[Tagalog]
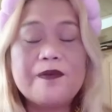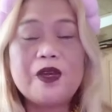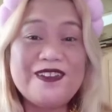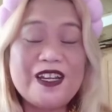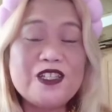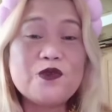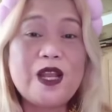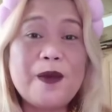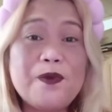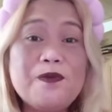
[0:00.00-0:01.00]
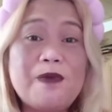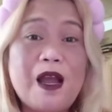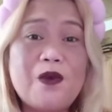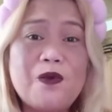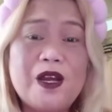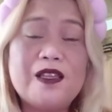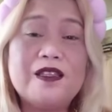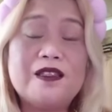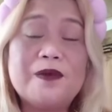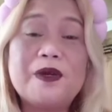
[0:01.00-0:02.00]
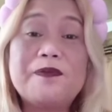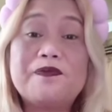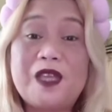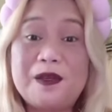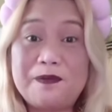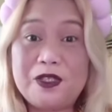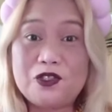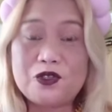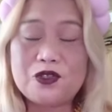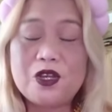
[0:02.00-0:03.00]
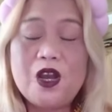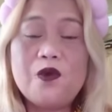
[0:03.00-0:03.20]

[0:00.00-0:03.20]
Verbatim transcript: Alright, wala pong bawal na mag-take picture.